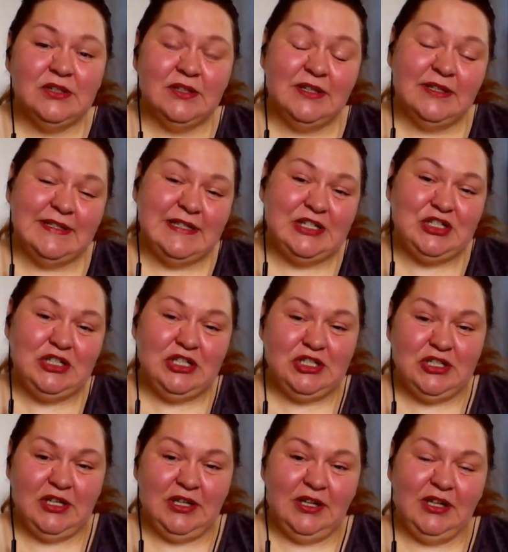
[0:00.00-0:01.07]
znaczy,
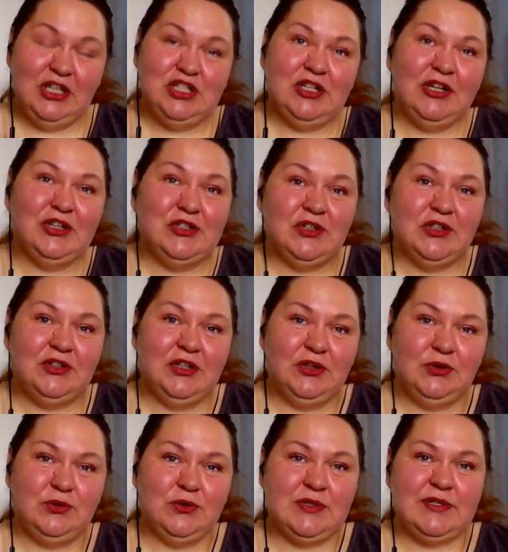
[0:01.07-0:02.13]
jeżeli, jeżeli chodzi o ten
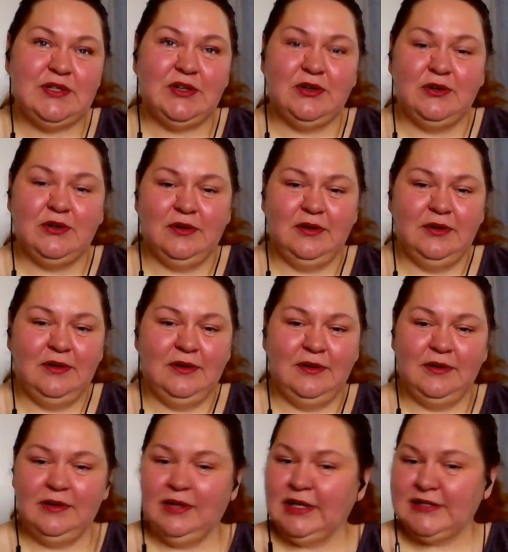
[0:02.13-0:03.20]
kurs, to
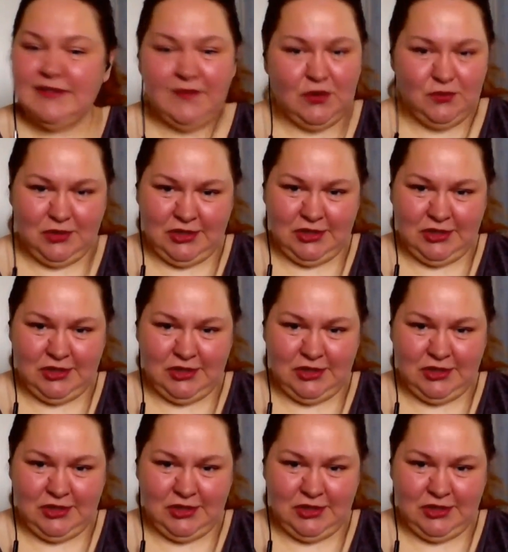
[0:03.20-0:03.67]
y, ja z wielu rzeczy